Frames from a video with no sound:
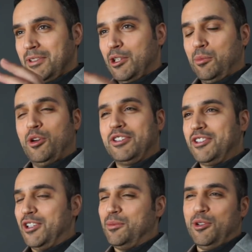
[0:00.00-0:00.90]
البونج
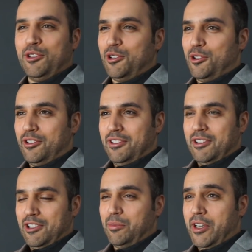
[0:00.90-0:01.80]
يستخدمون اللون
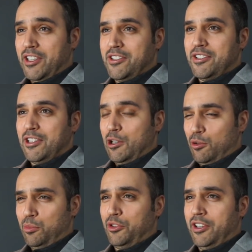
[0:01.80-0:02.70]
البيج أو
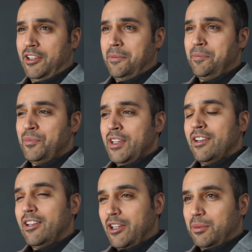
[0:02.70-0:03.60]
البني
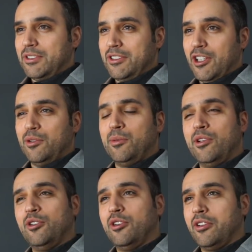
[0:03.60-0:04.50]
الإيرباص
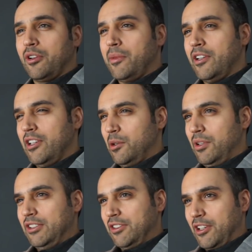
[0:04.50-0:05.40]
يستخدمون اللون الرمادي أو
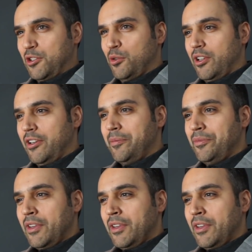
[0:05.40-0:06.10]
الأزرق شوية